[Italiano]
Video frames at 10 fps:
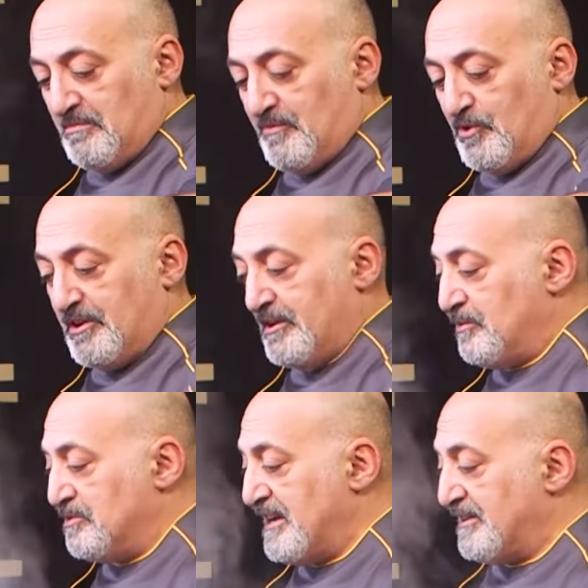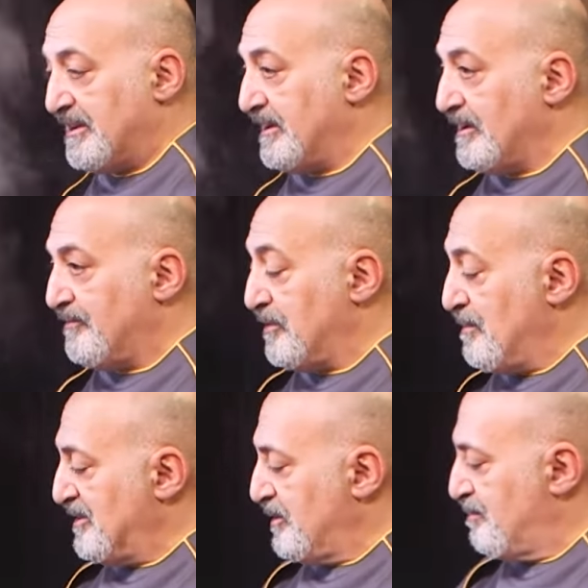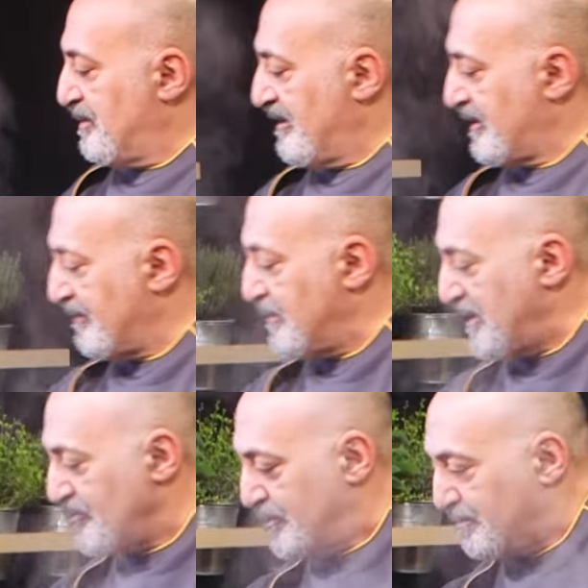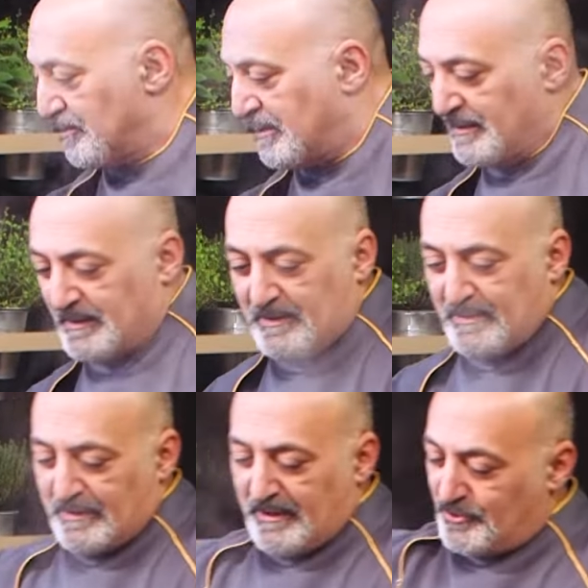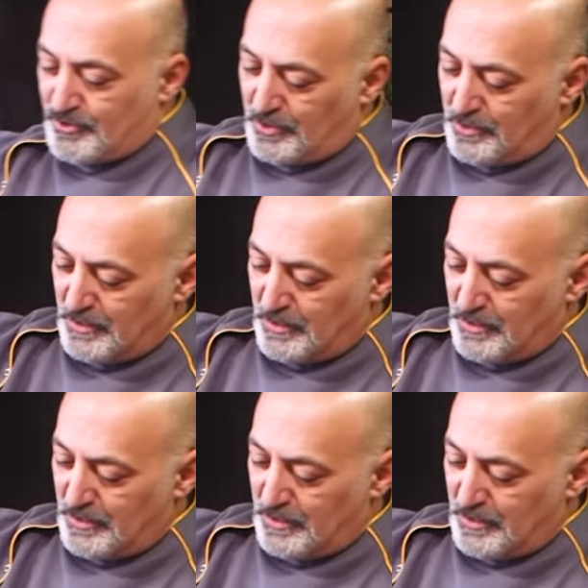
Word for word: voi usate il formato che, che, vi piace di più. E giro